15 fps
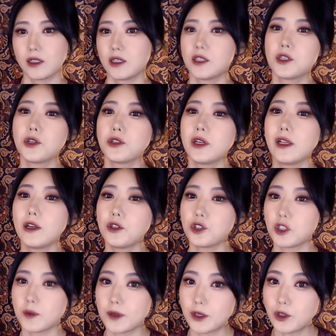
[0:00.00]
2001년
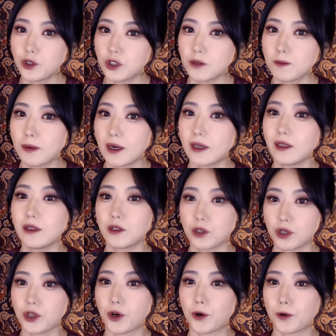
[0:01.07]
11월 18일
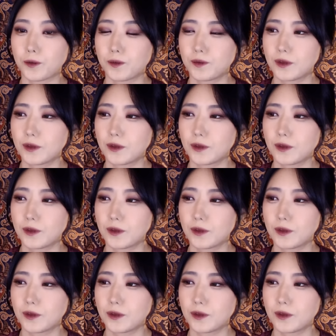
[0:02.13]
저녁,